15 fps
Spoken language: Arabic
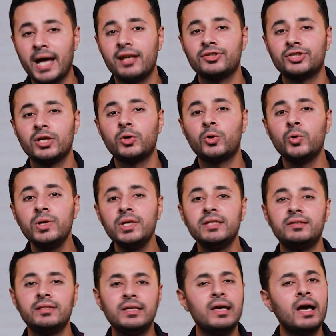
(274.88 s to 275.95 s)
علشان كل
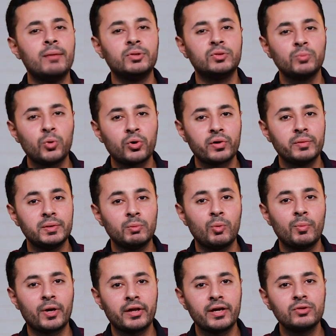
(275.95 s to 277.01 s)
دقيقه بتمر من
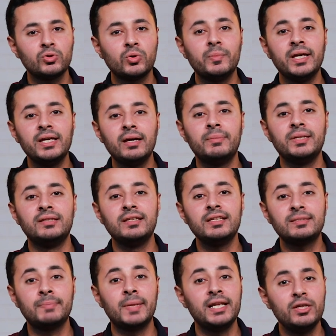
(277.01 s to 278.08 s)
مبارياتهم هي
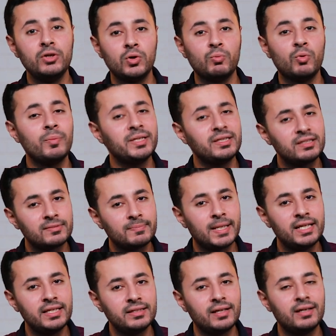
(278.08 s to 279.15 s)
بالنسبه ليهم وبالنسبه
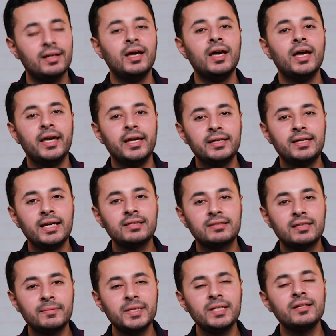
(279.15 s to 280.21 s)
لينا انجاز
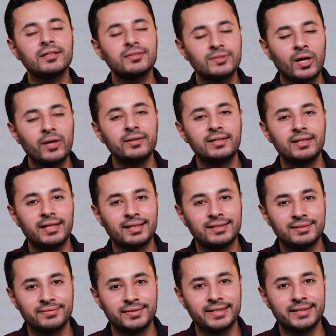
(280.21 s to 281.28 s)
كبير يستحق
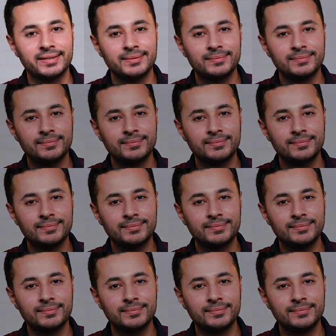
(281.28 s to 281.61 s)
الاحتفاء